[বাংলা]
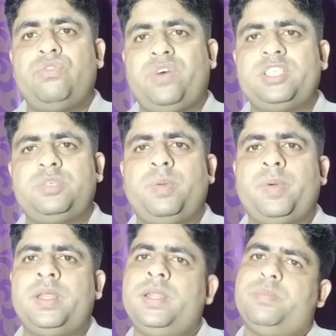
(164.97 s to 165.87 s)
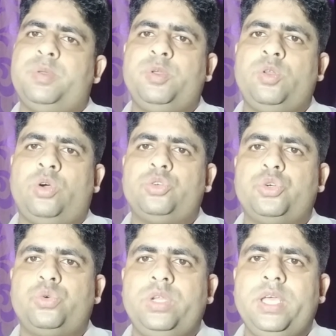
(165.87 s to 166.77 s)
ফার্স্ট পেপারের বিভিন্ন
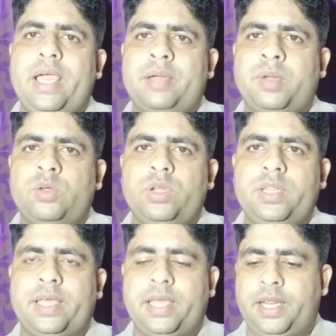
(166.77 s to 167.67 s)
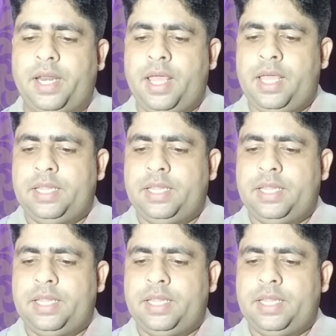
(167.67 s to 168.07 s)
অংশগুলি একবার করে দেখে নিন